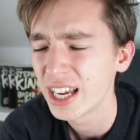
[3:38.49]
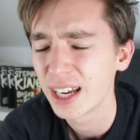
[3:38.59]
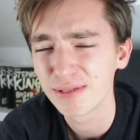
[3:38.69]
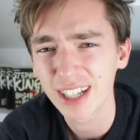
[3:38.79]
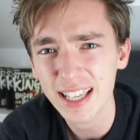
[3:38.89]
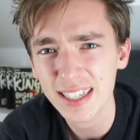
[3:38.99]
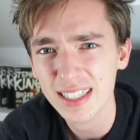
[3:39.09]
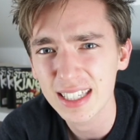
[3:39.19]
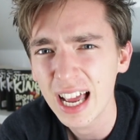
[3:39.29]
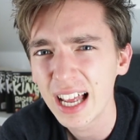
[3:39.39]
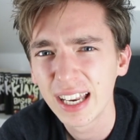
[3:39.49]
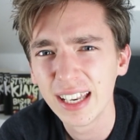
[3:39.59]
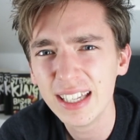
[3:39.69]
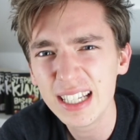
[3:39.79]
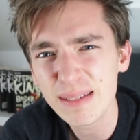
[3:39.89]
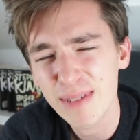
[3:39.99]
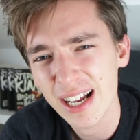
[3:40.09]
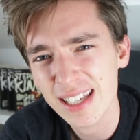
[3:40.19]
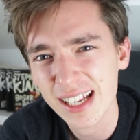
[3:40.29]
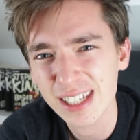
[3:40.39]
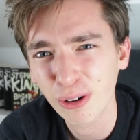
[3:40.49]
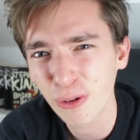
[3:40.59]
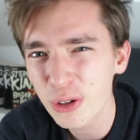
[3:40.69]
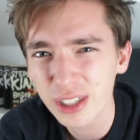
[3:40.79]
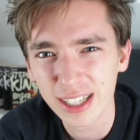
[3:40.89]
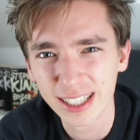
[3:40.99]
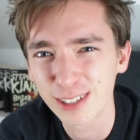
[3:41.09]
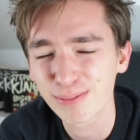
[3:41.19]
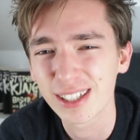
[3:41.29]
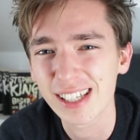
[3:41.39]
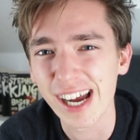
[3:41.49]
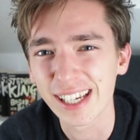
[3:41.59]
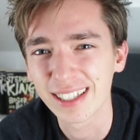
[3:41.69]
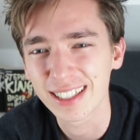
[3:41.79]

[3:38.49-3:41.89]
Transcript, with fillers: im Ganzen niemals als gruselig bezeichnen.